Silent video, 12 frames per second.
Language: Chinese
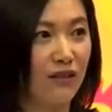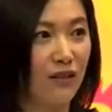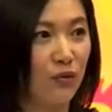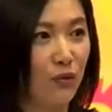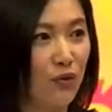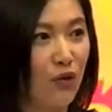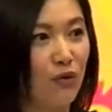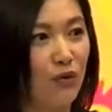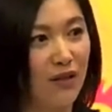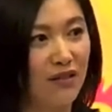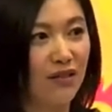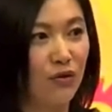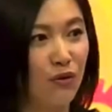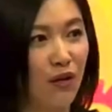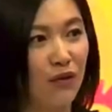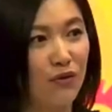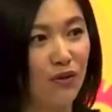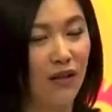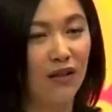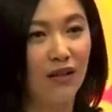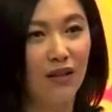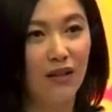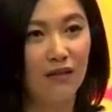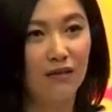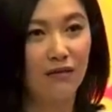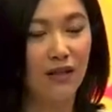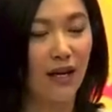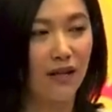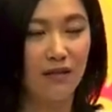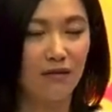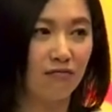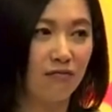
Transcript: 似的东撞撞西撞撞，孩子。